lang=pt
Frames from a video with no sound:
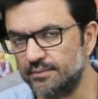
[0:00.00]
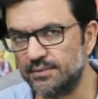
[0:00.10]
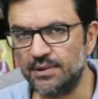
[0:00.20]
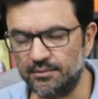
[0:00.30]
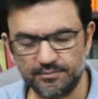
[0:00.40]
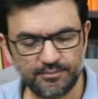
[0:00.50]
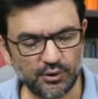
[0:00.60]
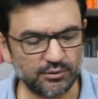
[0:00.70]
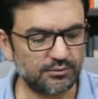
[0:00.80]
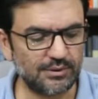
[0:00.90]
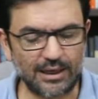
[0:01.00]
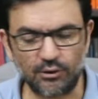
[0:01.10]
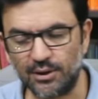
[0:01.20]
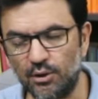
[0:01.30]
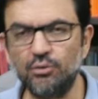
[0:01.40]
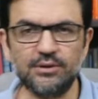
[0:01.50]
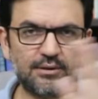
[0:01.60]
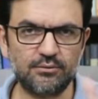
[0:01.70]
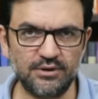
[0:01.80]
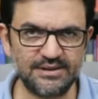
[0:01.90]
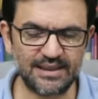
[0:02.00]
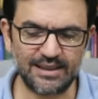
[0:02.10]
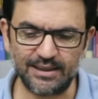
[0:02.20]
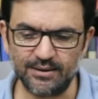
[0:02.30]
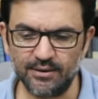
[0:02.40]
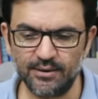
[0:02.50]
Então, pronto. Agora, outra coisa é,